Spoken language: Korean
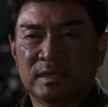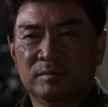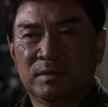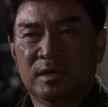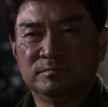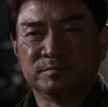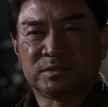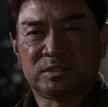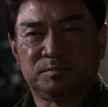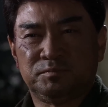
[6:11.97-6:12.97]
내 마음
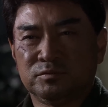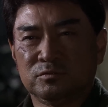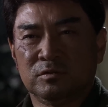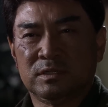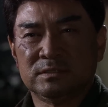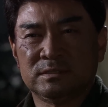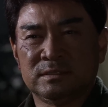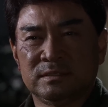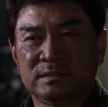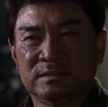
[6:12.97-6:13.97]
깊은
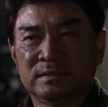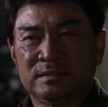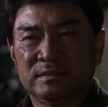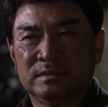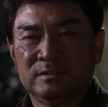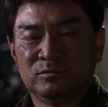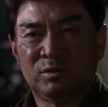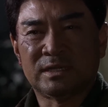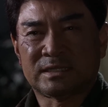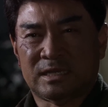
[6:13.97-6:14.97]
곳까지
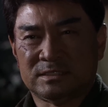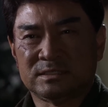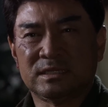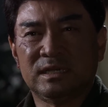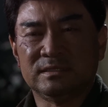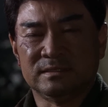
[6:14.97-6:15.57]
와 닿지가